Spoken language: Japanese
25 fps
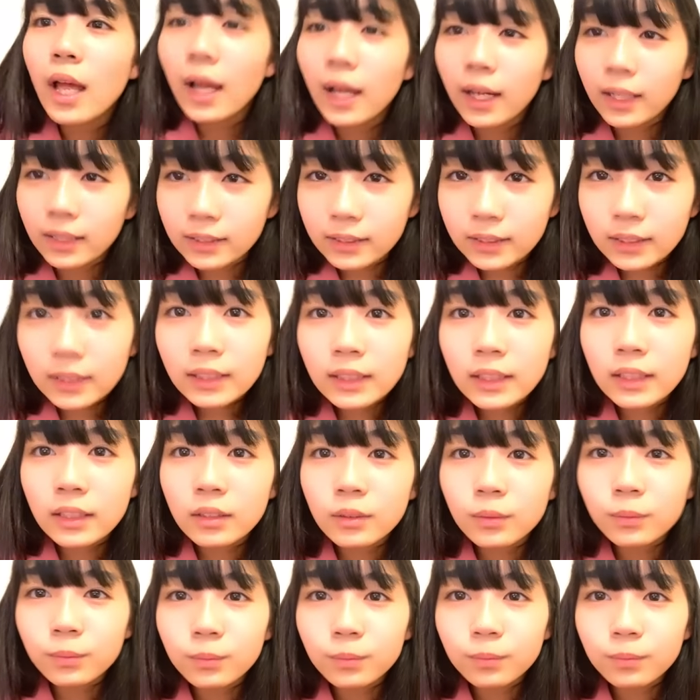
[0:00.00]
8
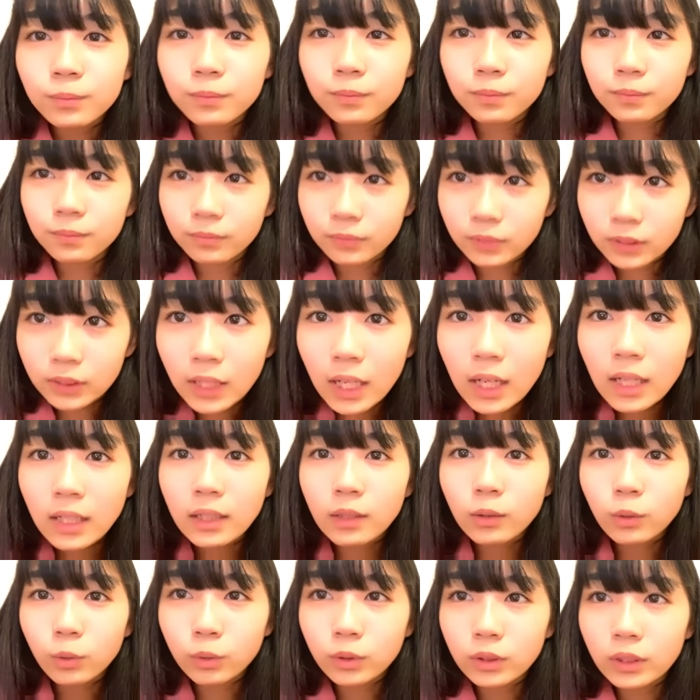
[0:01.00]
位、さああり
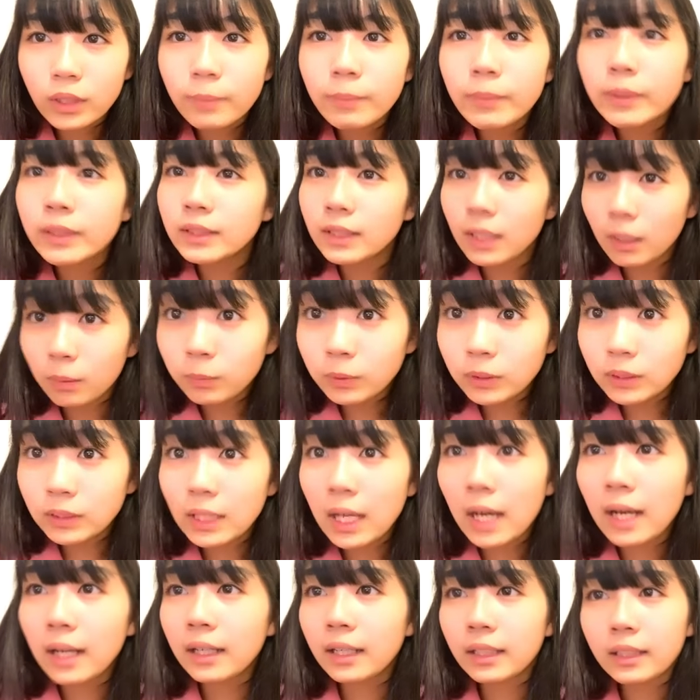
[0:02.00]
がとうございます。
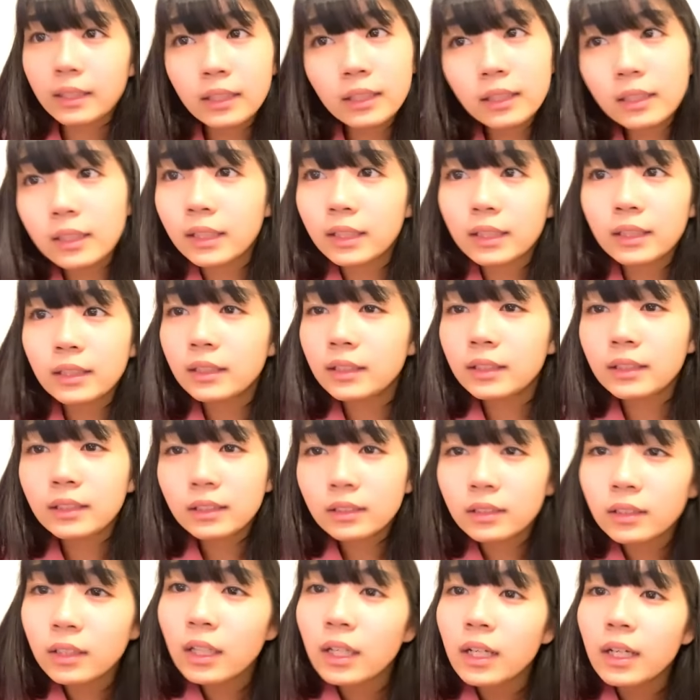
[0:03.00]
ハムスター、
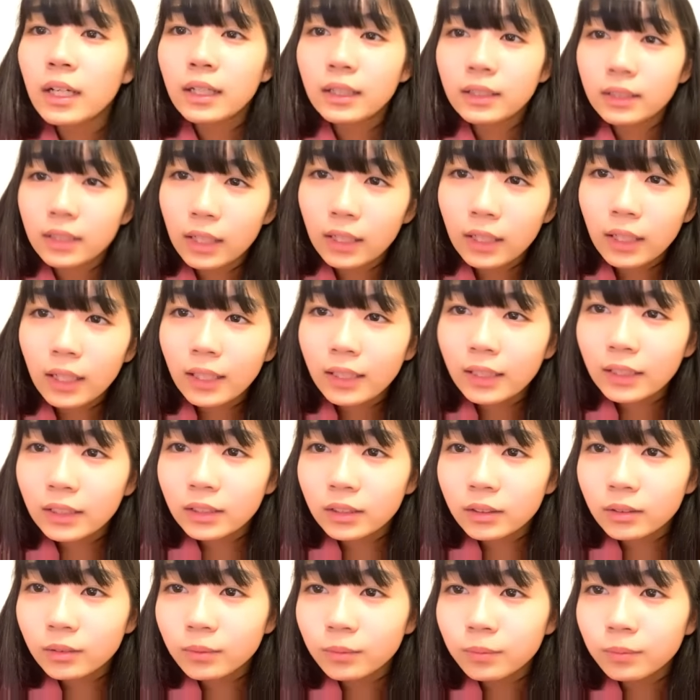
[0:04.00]
カリカリカリ。7
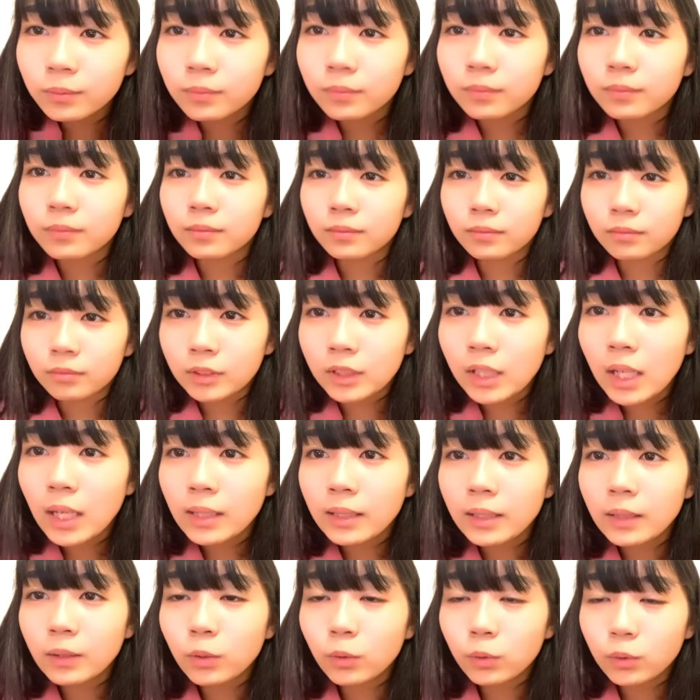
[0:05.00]
位、さああ
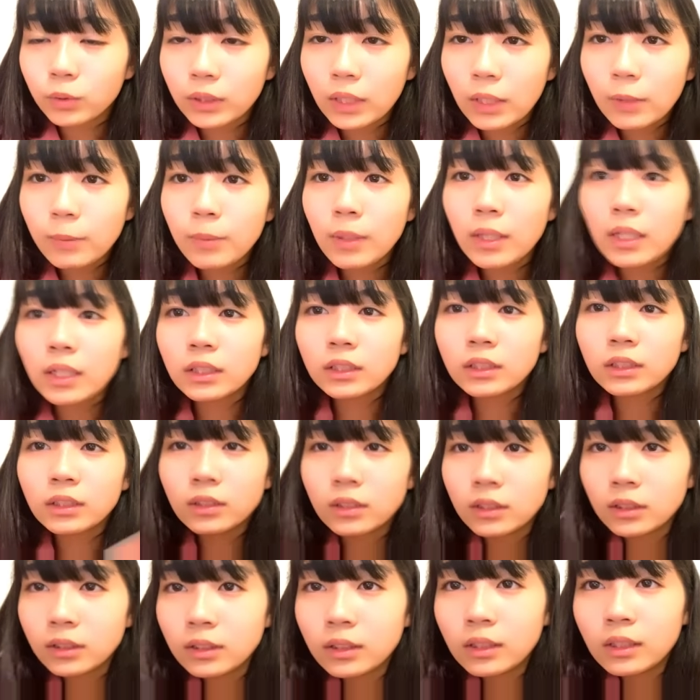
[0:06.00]
りがとうございま
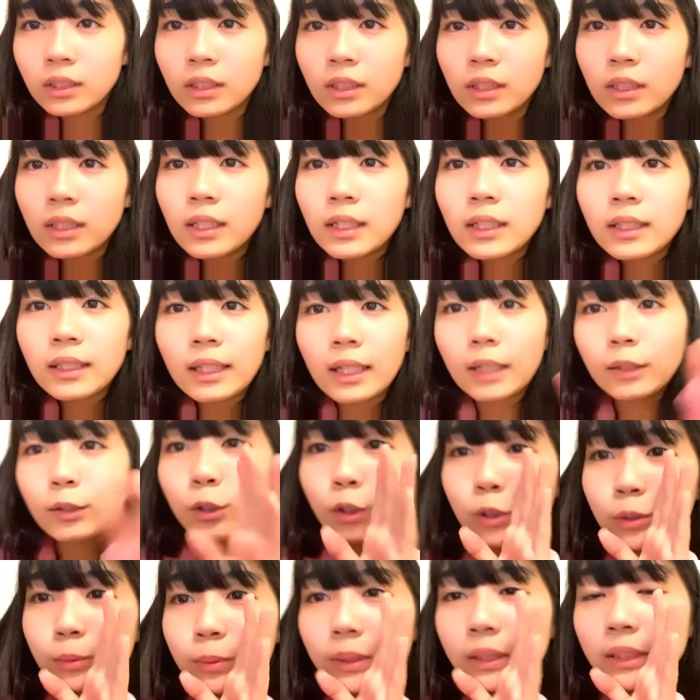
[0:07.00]
す。宅
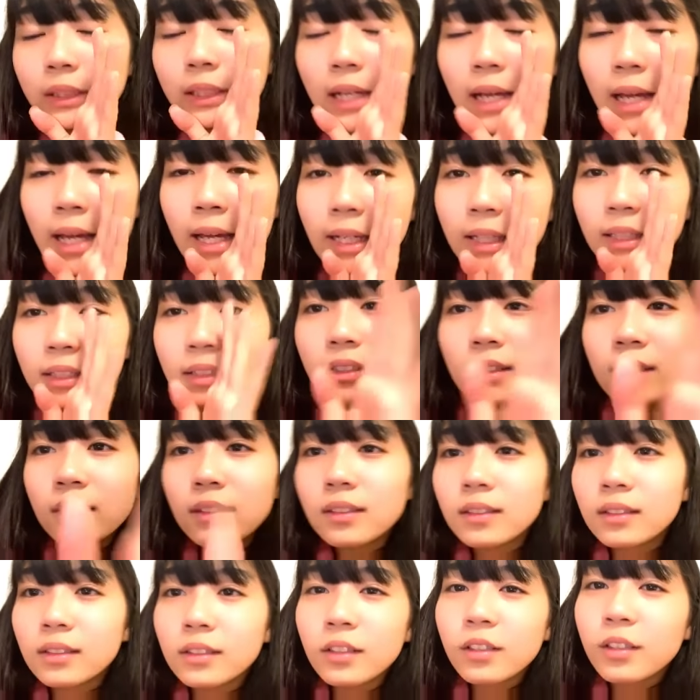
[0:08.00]
急便です。
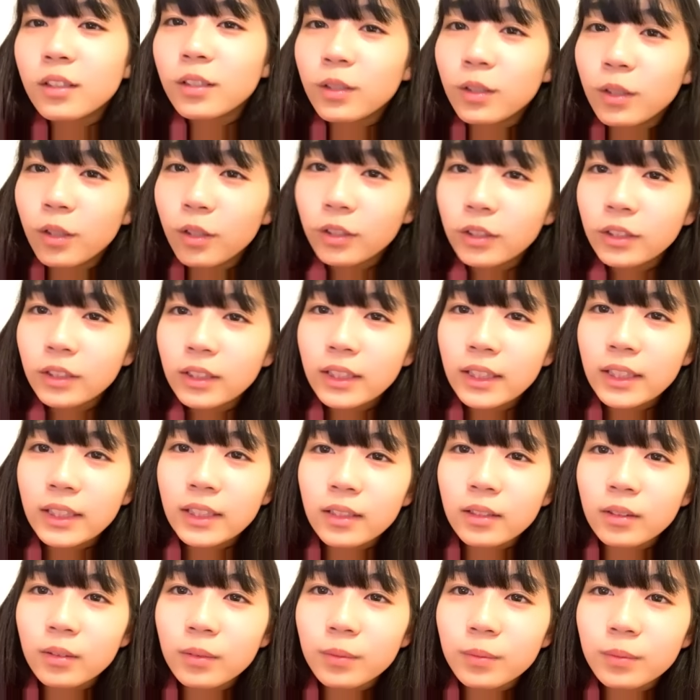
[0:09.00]
6
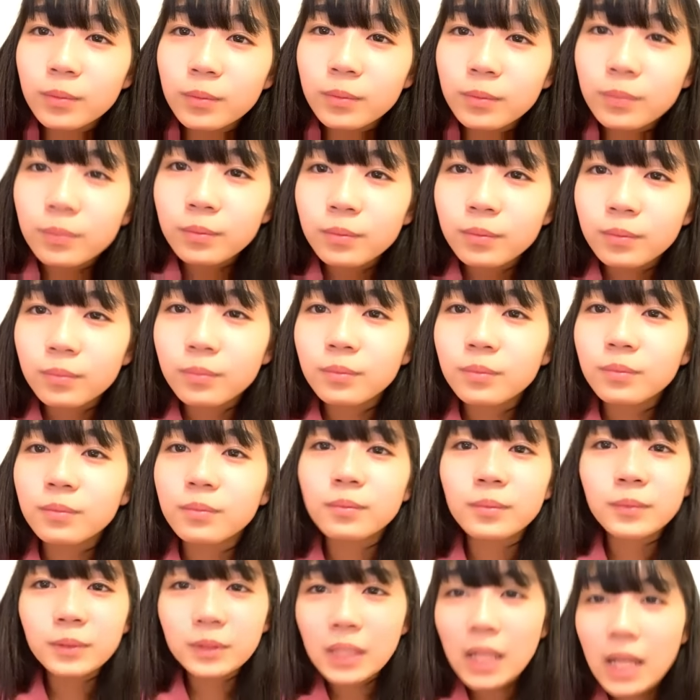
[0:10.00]
位、
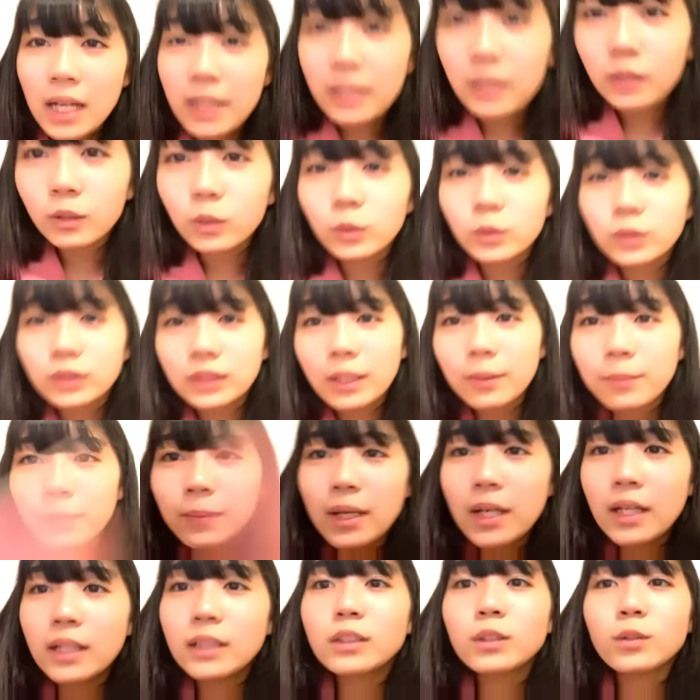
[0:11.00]
さあありがとうござい
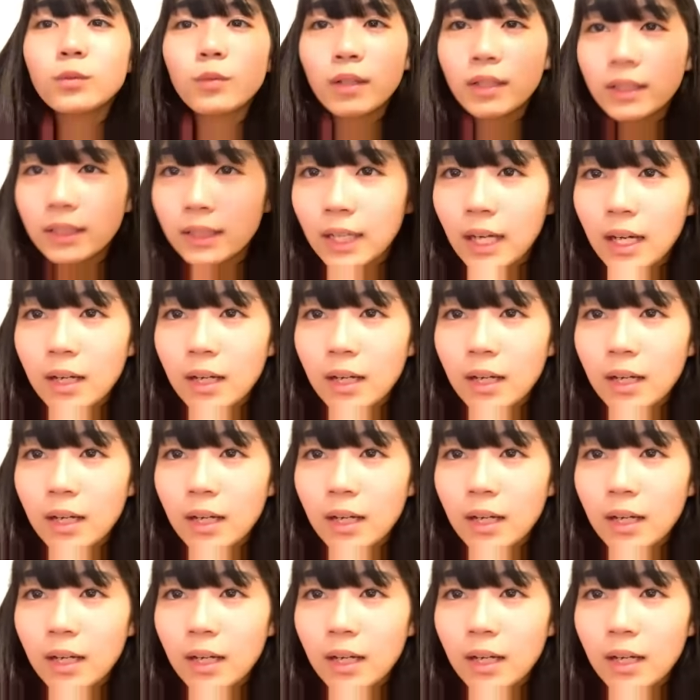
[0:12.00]
ます。わか